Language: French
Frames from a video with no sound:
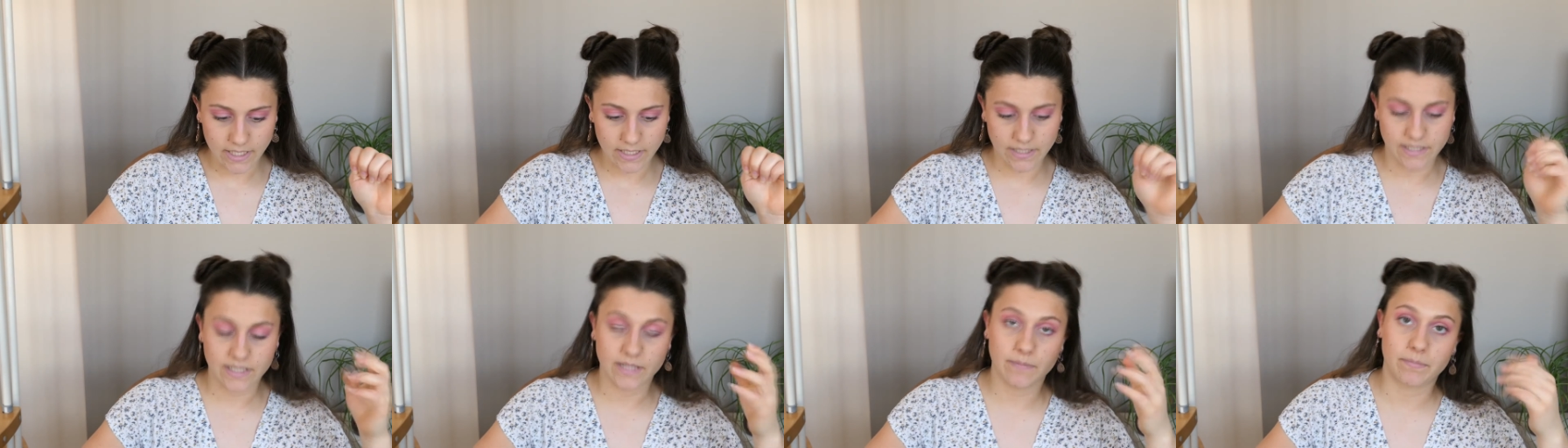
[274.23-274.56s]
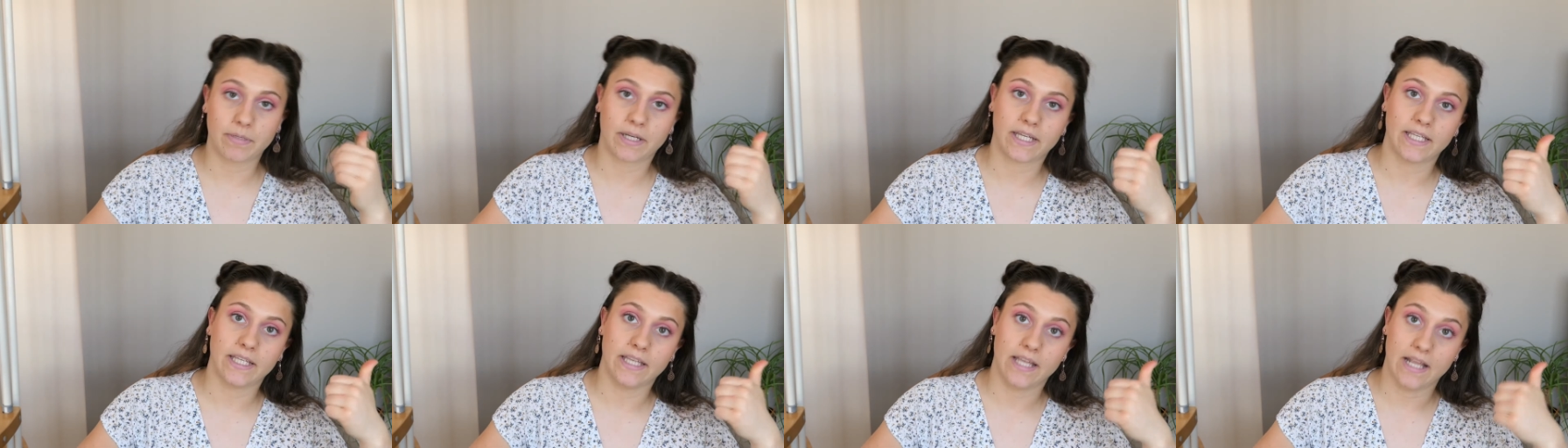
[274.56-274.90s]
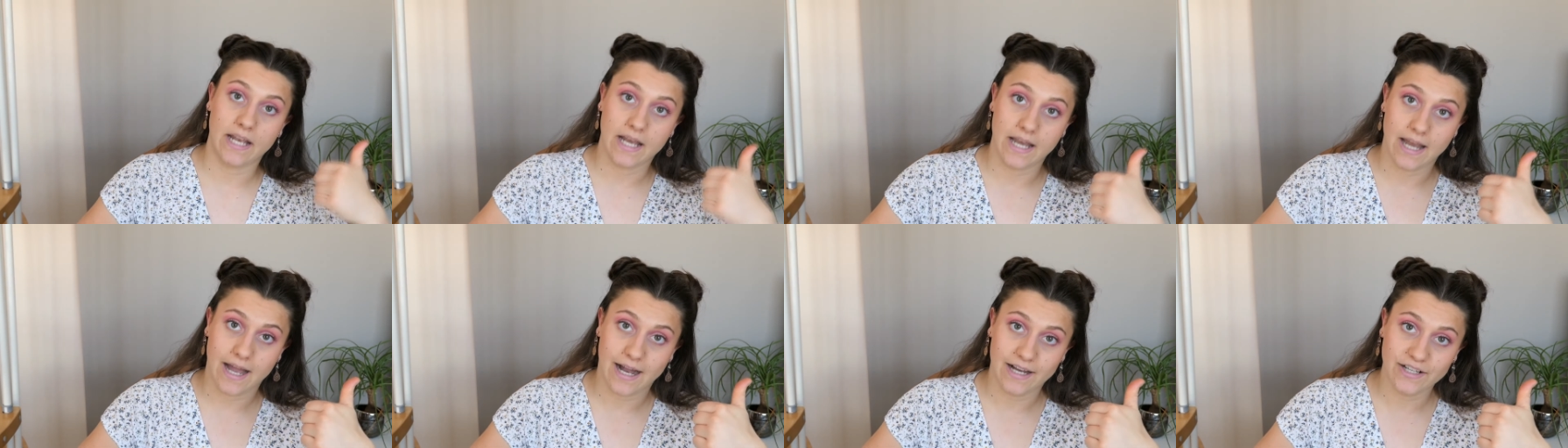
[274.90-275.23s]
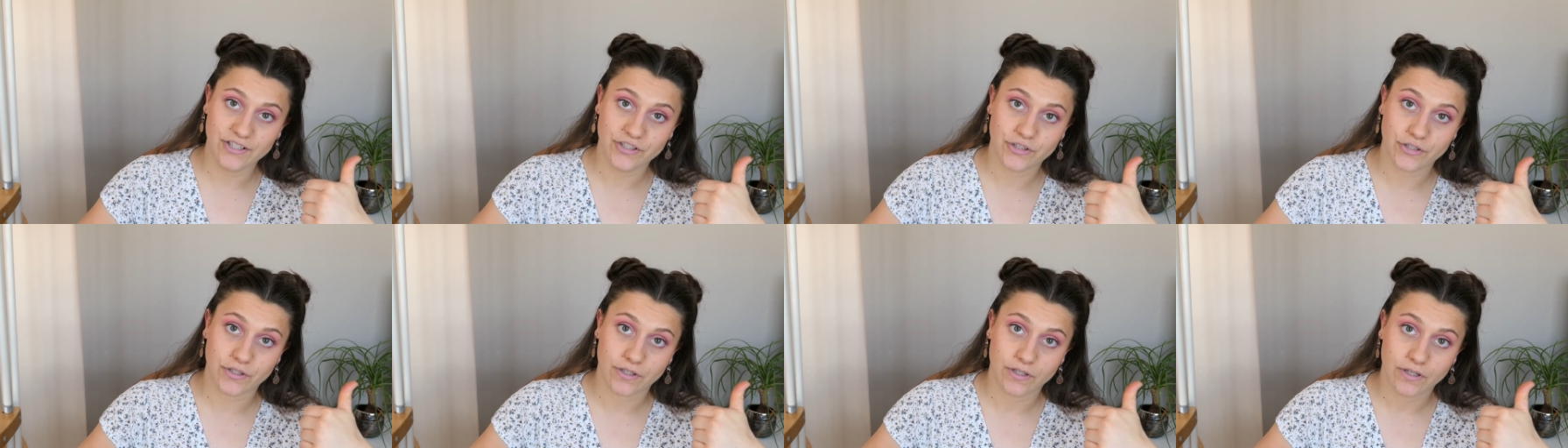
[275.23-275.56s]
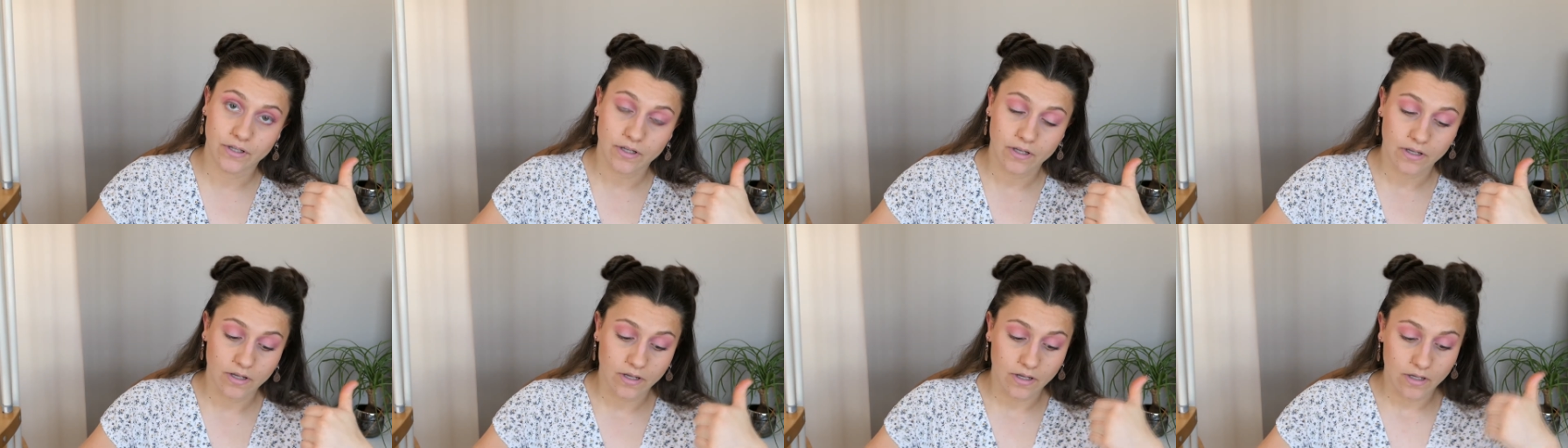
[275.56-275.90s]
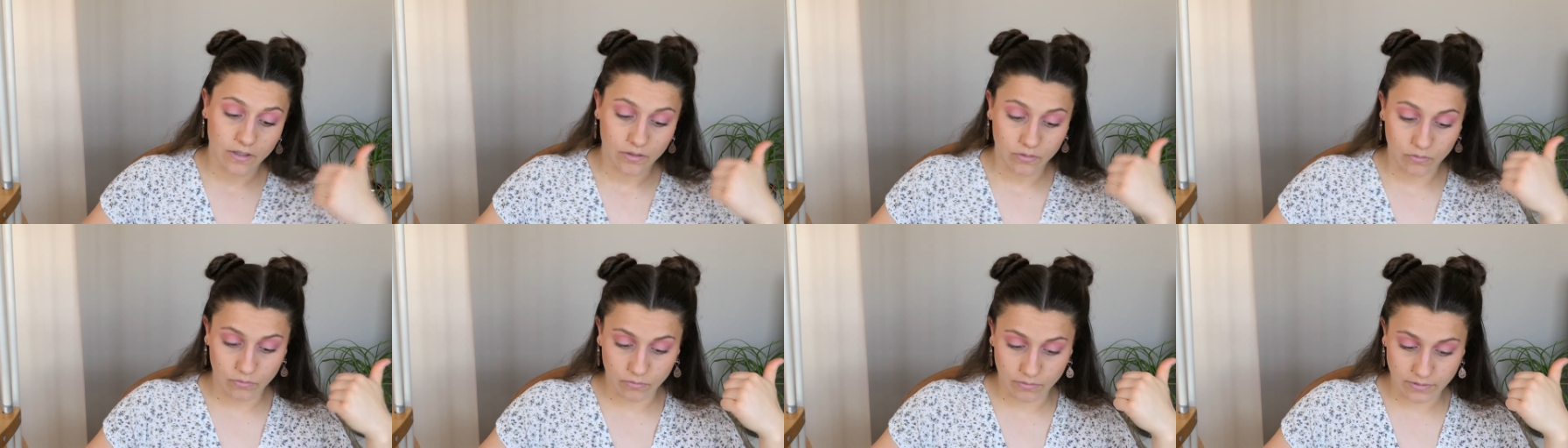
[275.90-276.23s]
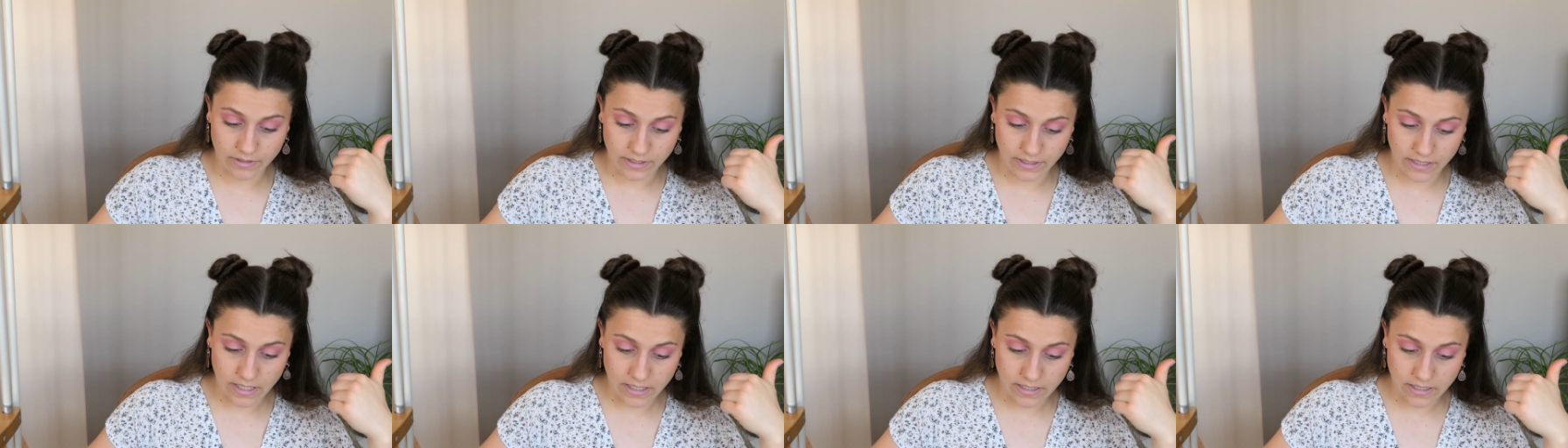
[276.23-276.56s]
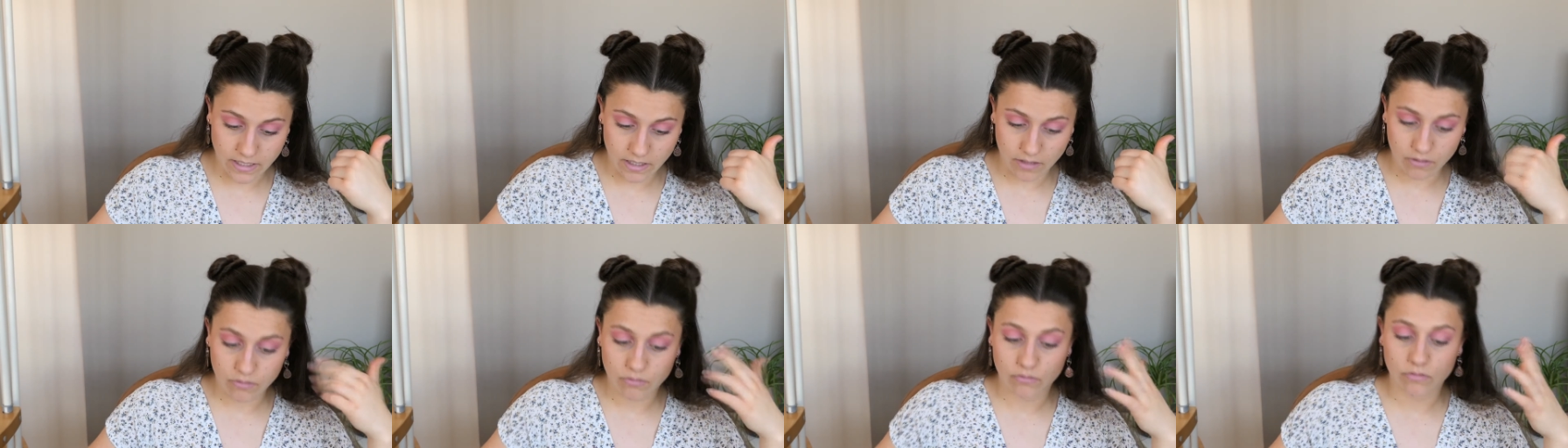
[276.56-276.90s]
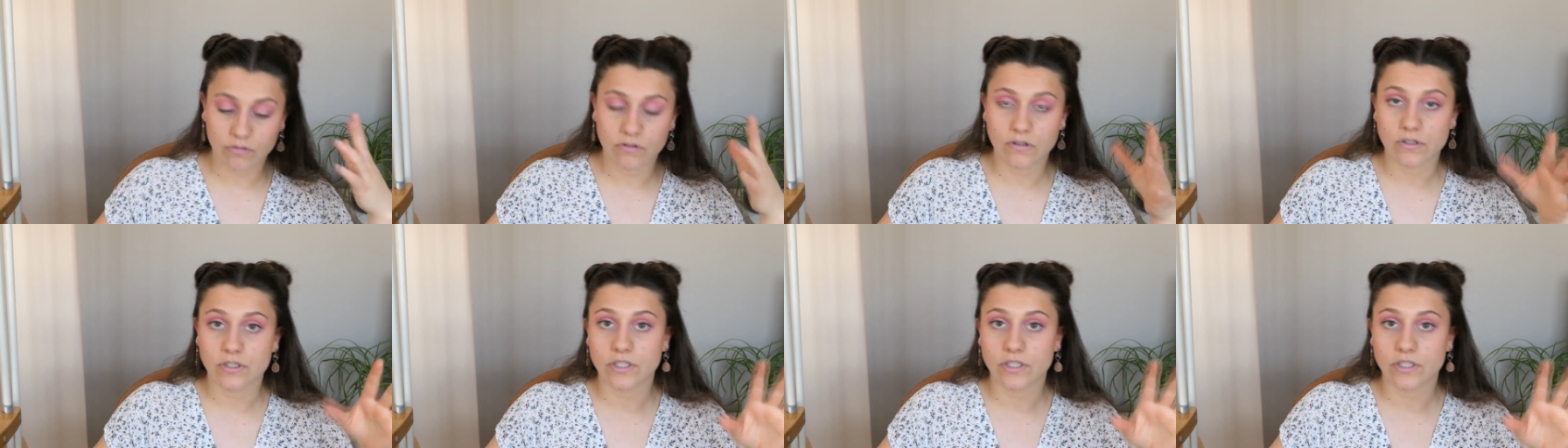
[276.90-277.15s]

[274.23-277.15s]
J'ai pris l'âge, donc c'est-à-dire que